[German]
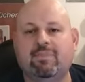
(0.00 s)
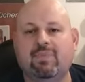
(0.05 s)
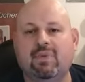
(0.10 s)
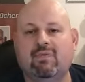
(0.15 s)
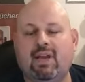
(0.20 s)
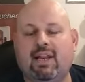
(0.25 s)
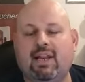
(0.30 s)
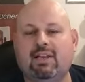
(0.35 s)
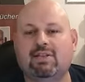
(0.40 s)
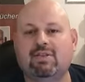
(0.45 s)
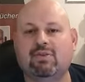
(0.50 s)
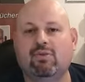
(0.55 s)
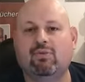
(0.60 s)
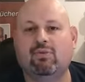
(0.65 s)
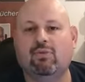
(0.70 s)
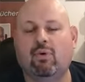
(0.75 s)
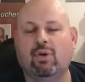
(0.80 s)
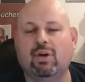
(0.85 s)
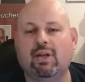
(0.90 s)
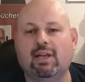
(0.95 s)
wenn er so
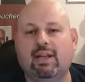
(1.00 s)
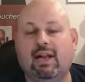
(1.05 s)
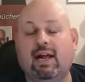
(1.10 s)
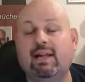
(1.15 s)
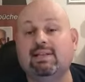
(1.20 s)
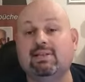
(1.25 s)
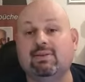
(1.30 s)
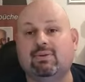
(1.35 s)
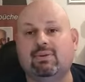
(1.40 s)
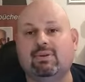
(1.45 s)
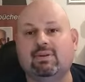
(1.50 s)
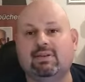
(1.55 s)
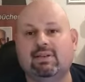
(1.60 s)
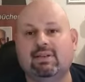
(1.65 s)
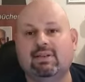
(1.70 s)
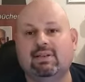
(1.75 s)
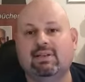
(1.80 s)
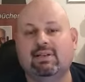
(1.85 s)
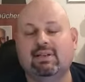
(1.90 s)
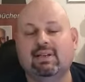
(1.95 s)
vorgeht. Also,
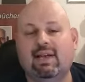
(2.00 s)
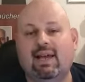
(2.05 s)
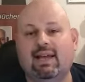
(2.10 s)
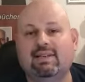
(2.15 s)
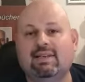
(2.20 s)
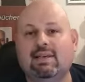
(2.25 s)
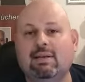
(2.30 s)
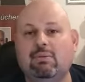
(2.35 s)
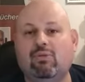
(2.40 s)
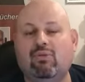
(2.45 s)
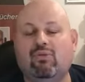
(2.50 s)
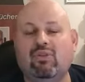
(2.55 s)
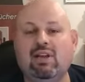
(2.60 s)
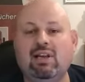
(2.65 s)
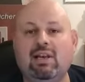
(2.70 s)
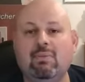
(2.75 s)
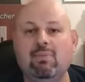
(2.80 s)
es gibt viele